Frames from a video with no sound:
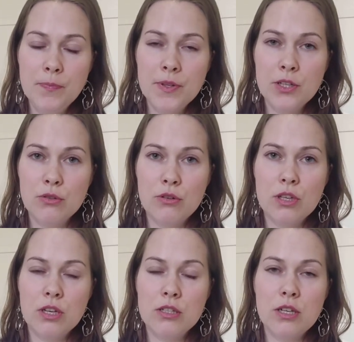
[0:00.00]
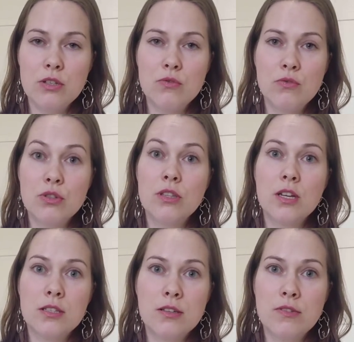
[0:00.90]
о которых я рассказываю уже
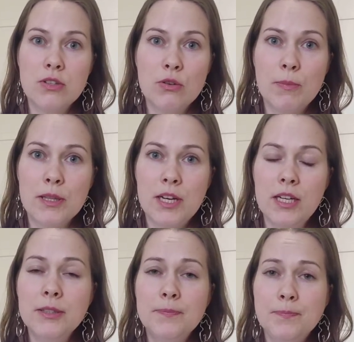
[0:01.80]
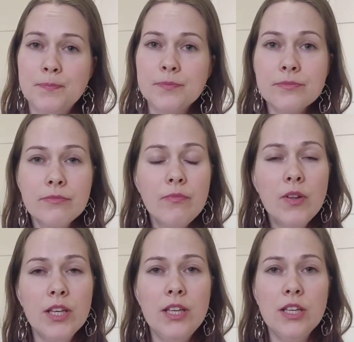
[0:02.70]
третье видео подряд –
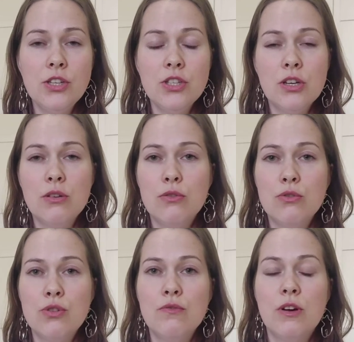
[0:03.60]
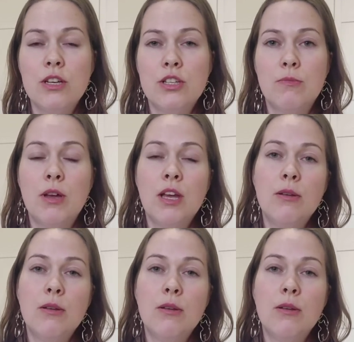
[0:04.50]
и я считаю это очень важным.